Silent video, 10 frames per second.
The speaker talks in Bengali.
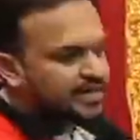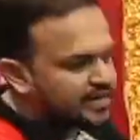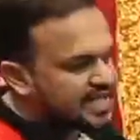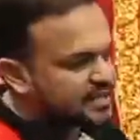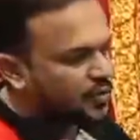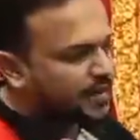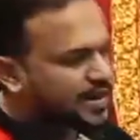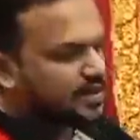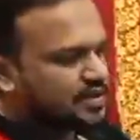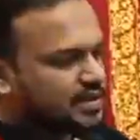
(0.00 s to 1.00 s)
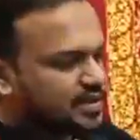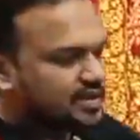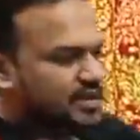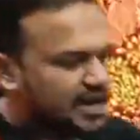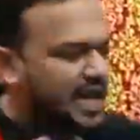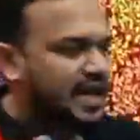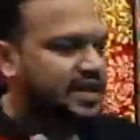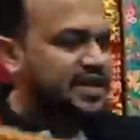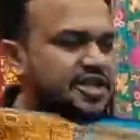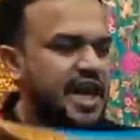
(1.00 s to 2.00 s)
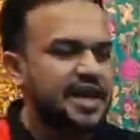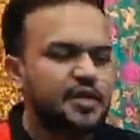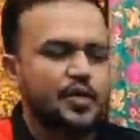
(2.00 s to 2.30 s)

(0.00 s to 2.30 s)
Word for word: গেলে একটা গ্লেস করবে গ্লেস হবে হ্যাঁ আলাদা একটা শাইনিং